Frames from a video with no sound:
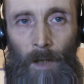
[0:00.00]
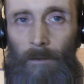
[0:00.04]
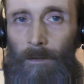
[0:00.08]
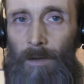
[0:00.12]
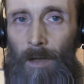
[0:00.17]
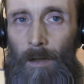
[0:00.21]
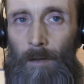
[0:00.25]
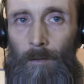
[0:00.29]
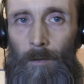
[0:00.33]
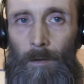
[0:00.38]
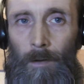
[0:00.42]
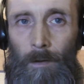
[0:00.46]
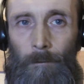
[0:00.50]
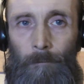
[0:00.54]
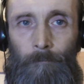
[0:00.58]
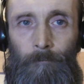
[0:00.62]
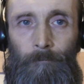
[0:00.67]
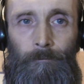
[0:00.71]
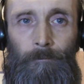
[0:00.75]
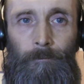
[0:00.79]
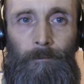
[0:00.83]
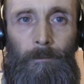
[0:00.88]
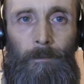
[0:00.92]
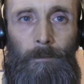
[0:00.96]
Второе.
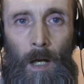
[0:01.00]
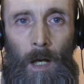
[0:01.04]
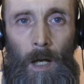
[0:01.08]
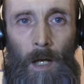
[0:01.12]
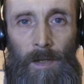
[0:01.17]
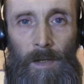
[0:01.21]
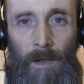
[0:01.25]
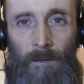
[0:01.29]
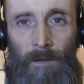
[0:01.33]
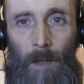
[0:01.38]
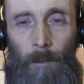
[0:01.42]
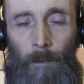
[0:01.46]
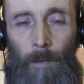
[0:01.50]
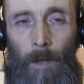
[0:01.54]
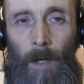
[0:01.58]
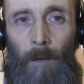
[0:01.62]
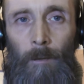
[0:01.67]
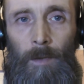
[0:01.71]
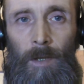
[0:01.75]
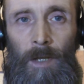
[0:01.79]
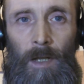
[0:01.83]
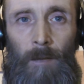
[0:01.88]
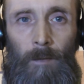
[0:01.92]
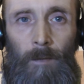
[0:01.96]
Основная
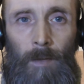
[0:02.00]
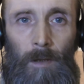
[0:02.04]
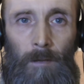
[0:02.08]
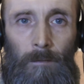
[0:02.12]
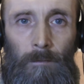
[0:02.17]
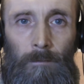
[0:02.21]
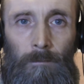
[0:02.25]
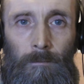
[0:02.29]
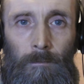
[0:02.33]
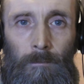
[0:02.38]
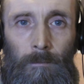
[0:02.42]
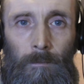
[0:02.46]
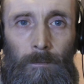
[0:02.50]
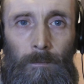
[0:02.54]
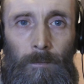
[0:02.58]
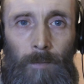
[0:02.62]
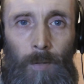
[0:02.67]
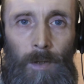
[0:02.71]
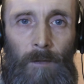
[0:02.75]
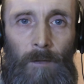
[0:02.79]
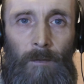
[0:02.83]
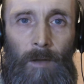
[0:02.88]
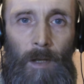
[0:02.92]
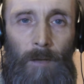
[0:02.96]
проблема,
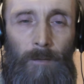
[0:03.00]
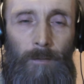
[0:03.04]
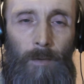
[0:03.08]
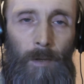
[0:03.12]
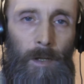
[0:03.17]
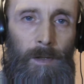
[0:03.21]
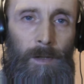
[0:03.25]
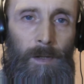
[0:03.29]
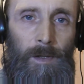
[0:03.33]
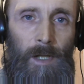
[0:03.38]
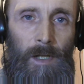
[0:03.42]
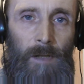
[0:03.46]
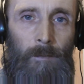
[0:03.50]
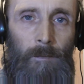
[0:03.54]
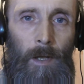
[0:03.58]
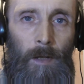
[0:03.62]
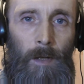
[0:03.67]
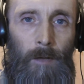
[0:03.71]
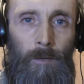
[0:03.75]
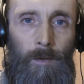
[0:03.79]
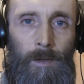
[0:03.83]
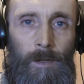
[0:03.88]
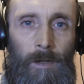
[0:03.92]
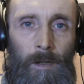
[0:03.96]
против которой я сейчас
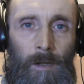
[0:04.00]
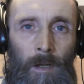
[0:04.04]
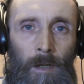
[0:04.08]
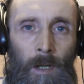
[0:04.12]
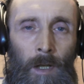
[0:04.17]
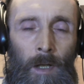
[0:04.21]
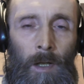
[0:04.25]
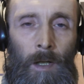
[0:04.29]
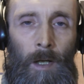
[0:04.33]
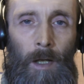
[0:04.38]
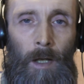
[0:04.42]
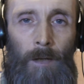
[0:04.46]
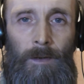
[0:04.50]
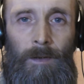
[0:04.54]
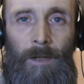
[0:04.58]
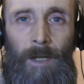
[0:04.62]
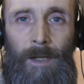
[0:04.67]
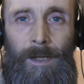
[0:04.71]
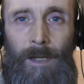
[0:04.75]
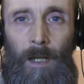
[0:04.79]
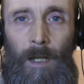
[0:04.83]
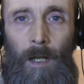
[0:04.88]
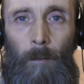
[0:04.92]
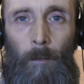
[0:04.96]
борюсь, это
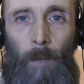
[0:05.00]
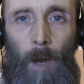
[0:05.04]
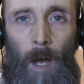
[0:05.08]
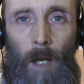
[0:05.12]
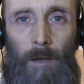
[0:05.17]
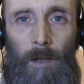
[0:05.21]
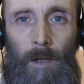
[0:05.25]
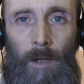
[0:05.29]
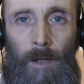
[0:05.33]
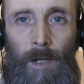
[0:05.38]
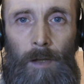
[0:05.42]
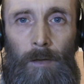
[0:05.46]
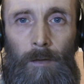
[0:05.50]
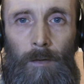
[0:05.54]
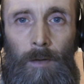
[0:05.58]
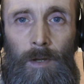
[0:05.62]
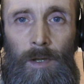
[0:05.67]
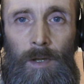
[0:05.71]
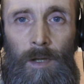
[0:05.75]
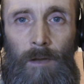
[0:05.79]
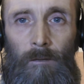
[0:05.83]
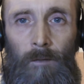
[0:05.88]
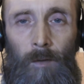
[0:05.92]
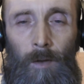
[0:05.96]
насилие по отношению
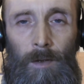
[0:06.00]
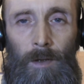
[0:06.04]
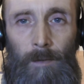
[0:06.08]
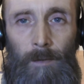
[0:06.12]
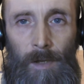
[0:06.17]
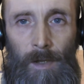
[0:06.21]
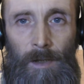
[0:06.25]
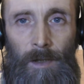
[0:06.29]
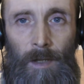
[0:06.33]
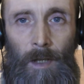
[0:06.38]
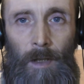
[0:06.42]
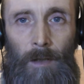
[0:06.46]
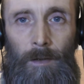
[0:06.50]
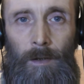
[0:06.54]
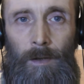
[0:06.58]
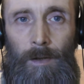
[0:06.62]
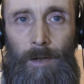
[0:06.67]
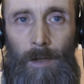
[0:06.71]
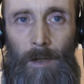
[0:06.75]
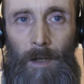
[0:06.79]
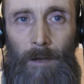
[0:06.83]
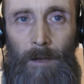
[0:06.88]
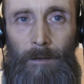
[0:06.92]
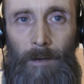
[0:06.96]
к животным со стороны
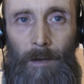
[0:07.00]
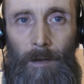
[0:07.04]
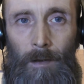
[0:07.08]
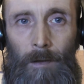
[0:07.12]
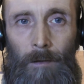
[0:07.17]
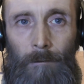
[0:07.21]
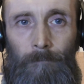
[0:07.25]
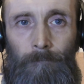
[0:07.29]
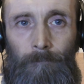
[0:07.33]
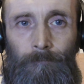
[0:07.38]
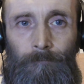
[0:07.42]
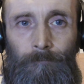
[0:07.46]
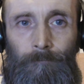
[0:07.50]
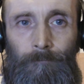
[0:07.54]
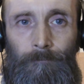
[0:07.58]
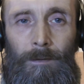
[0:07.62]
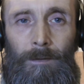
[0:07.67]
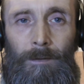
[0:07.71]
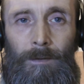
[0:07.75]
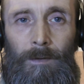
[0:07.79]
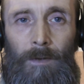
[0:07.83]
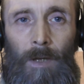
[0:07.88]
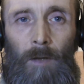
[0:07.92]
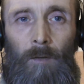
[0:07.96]
человека.
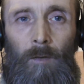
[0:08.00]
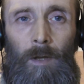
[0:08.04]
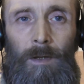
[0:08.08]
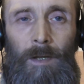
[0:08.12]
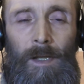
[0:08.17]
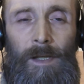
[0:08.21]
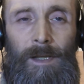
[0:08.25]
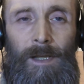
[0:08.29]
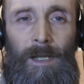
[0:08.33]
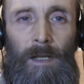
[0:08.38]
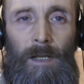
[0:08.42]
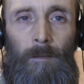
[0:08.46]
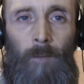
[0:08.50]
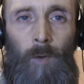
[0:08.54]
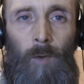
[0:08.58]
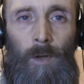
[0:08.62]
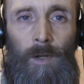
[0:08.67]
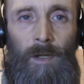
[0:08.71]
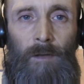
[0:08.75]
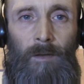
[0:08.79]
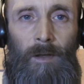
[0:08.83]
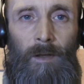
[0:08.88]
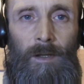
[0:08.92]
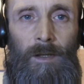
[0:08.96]
Такое насилие
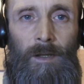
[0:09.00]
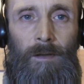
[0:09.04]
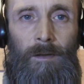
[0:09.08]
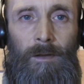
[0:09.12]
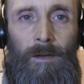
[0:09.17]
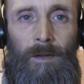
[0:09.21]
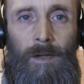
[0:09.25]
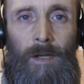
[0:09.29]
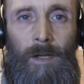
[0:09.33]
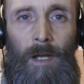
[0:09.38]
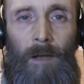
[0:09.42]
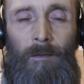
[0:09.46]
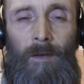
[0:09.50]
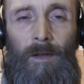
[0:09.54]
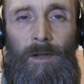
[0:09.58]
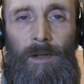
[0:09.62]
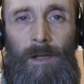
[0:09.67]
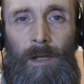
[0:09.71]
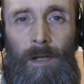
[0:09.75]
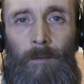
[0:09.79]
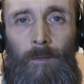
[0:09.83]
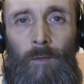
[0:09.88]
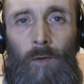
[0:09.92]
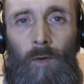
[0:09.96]
больше вредит
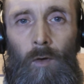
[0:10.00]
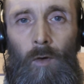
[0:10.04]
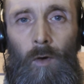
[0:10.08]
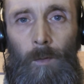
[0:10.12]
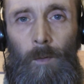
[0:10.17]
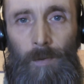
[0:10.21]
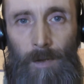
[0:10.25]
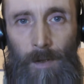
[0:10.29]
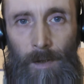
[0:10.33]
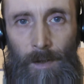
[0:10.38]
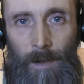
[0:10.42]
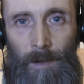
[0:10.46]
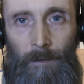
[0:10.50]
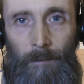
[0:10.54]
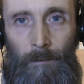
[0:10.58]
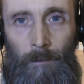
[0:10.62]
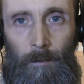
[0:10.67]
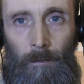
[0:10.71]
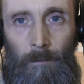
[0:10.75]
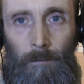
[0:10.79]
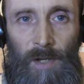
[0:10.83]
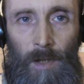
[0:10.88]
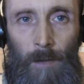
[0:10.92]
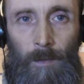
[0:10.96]
человеческому
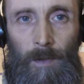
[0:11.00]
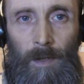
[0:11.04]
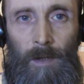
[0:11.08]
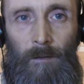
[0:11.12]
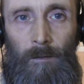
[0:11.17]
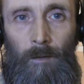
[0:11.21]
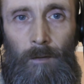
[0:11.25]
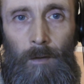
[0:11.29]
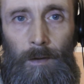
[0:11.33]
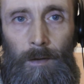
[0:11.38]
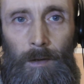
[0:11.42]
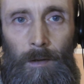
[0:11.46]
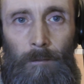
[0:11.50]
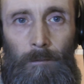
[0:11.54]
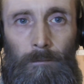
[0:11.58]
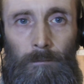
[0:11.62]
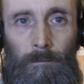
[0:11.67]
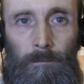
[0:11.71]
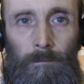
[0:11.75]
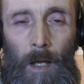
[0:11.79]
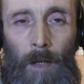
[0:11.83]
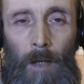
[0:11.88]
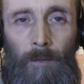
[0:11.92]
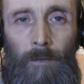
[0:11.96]
обществу, чем животным,
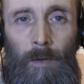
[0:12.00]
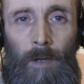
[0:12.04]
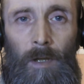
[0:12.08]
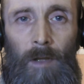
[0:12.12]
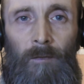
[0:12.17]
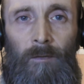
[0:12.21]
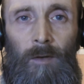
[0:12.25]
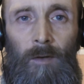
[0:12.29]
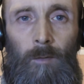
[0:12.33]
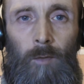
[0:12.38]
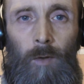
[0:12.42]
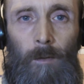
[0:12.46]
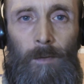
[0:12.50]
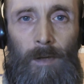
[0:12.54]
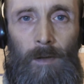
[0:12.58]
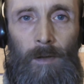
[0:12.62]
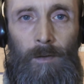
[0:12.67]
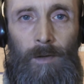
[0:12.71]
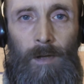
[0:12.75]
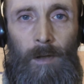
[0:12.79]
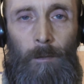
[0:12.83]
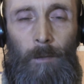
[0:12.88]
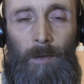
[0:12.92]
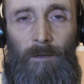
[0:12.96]
которые в любом
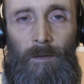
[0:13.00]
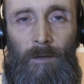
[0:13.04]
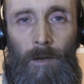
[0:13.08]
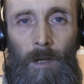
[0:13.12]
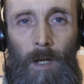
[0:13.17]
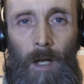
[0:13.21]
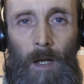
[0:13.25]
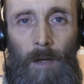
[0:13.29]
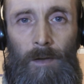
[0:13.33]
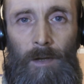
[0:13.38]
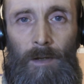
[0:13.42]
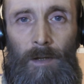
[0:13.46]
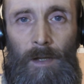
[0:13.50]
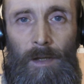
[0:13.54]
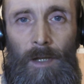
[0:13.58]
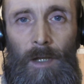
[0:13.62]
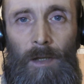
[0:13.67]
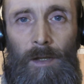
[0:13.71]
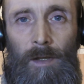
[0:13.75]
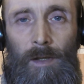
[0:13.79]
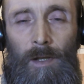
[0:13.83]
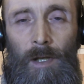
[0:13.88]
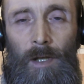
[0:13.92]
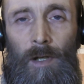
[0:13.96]
случае подвергаются
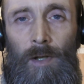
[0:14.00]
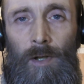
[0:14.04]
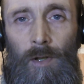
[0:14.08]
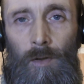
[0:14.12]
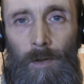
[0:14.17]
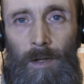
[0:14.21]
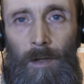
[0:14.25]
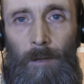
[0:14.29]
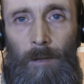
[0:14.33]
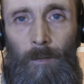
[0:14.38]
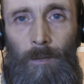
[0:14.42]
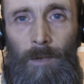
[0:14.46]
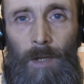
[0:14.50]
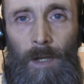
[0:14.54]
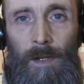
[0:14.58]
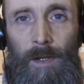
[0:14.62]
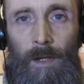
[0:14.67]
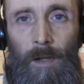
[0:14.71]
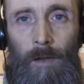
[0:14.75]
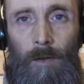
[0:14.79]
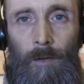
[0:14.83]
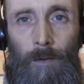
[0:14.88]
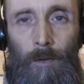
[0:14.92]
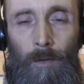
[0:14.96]
достаточно жесткому
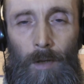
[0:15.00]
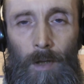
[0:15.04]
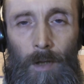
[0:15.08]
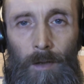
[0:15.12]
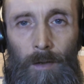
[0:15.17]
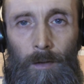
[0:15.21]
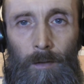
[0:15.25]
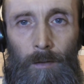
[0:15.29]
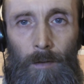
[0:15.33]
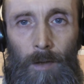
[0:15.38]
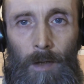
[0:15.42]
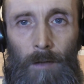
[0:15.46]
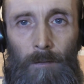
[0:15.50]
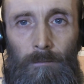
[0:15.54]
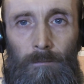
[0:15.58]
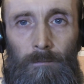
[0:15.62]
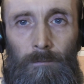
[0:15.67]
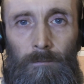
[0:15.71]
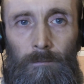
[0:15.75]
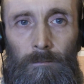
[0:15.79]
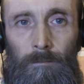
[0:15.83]
насилию друг от друга.